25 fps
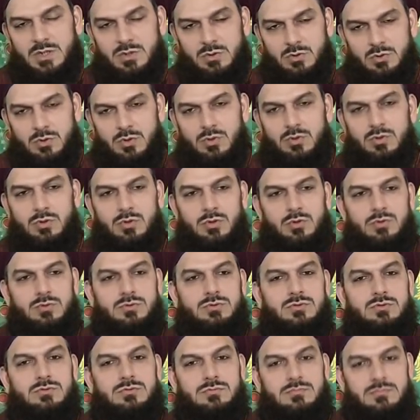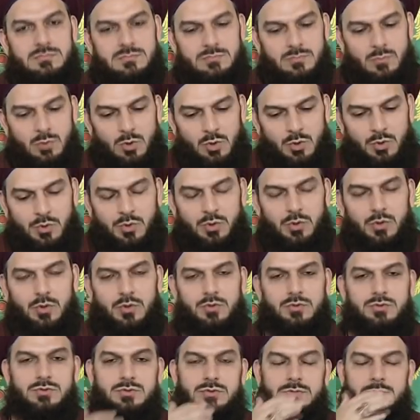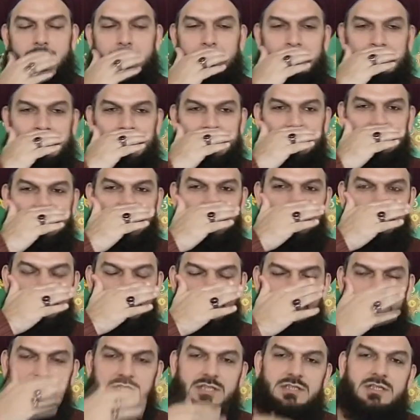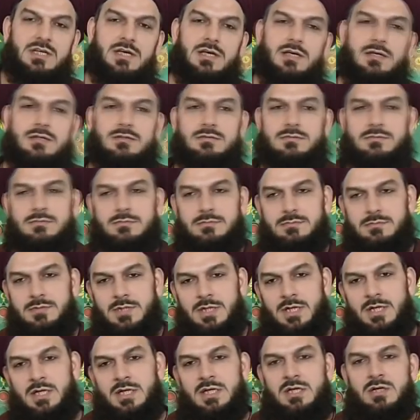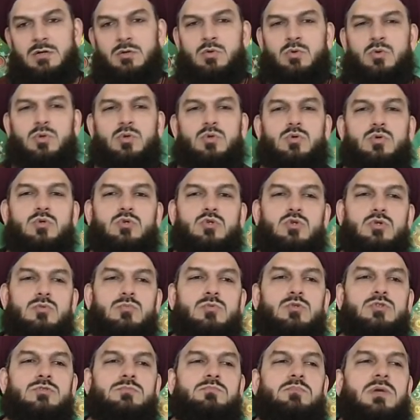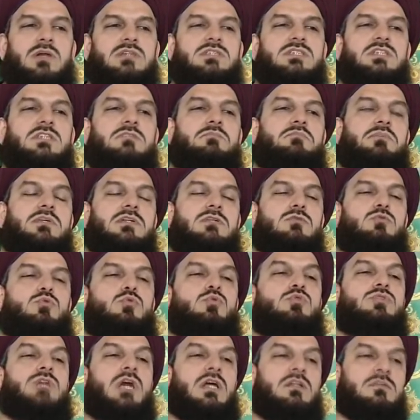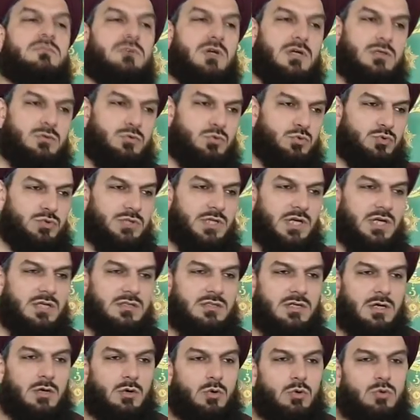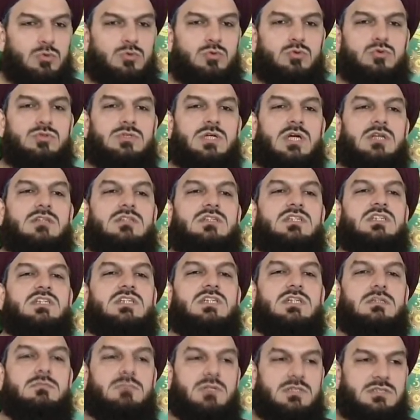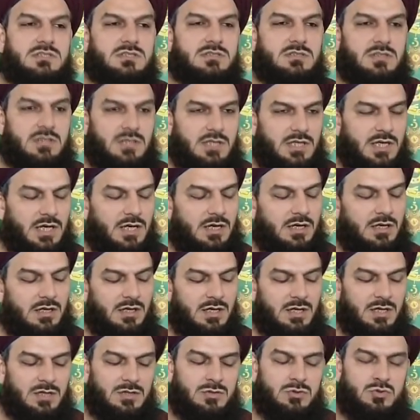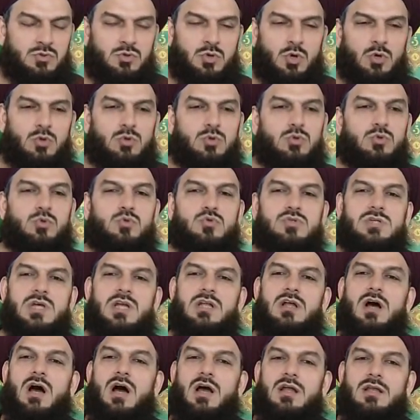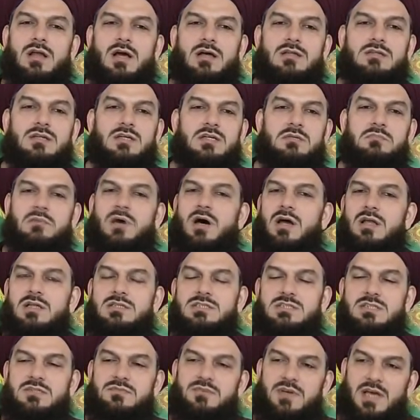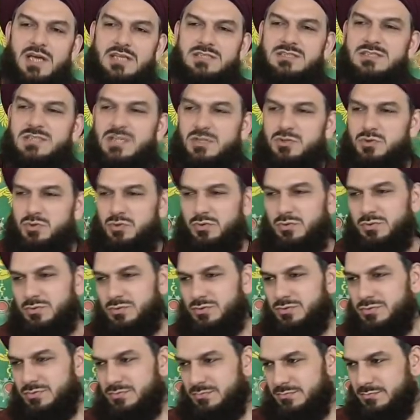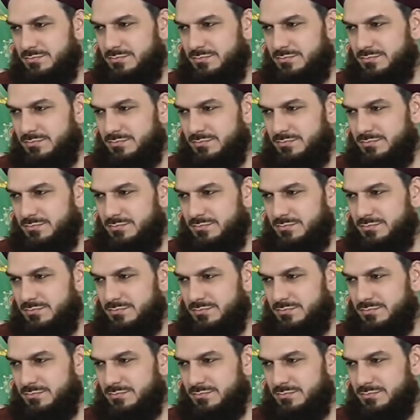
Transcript: görüyoruz, okuyoruz. Neticede kurduğumuz basit bir düzen var dünyada. O düzen yıkılmasın diye çoğu güzel ahlakları maalesef es geçiyoruz.